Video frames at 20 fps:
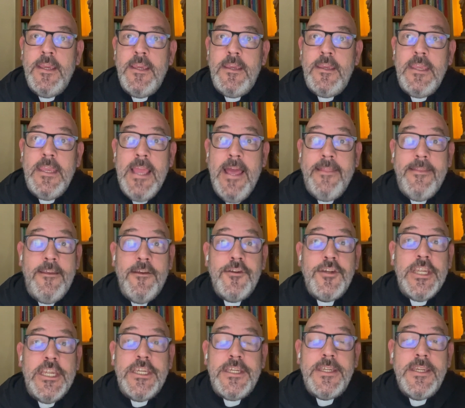Y a Dios
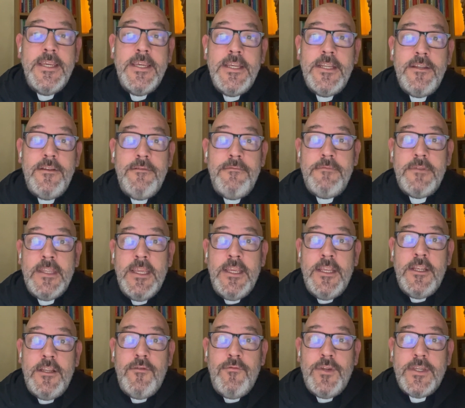es, mm,
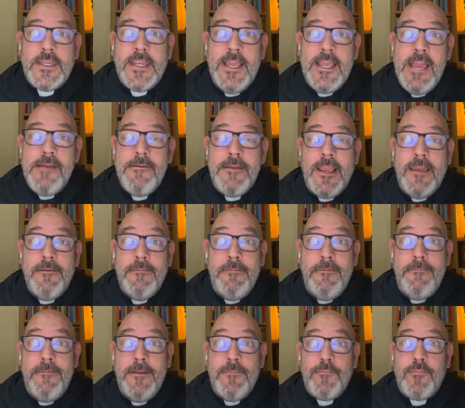no es que haya que
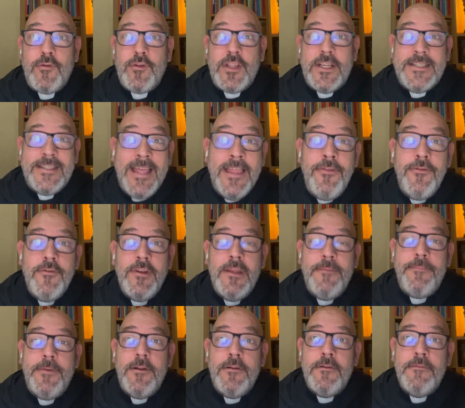vivir protestándole,
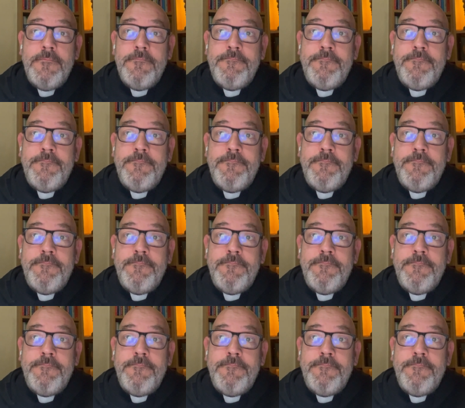pero,